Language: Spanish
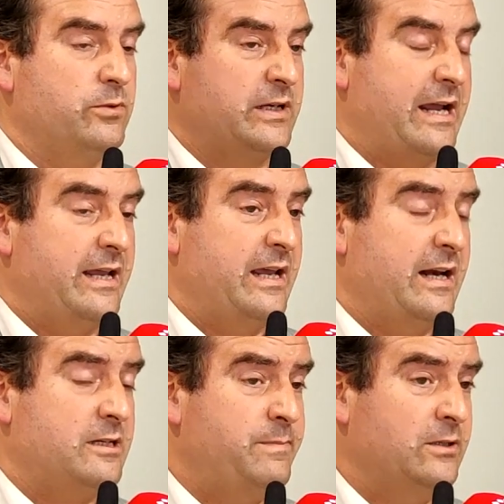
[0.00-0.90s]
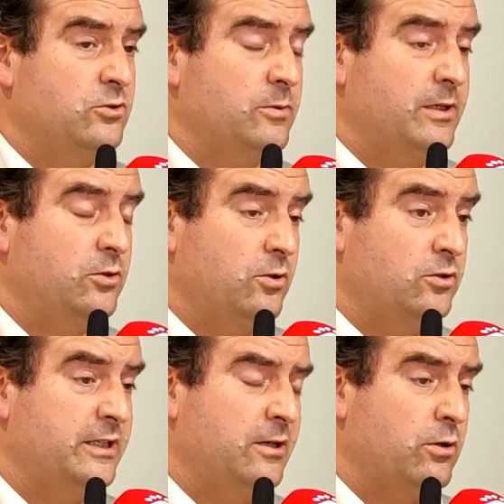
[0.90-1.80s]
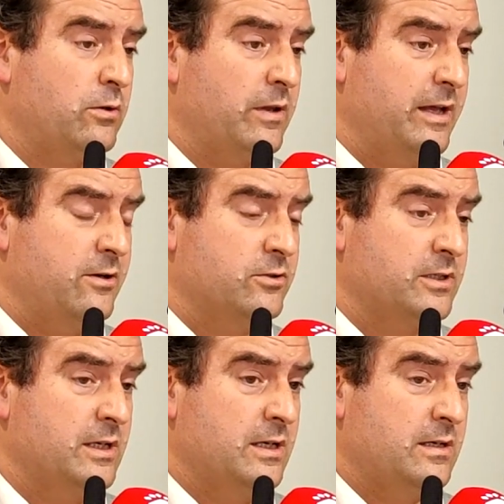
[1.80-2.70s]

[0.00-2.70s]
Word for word: porque aquí el respeto sobre todo lo tienen los ciudadanos.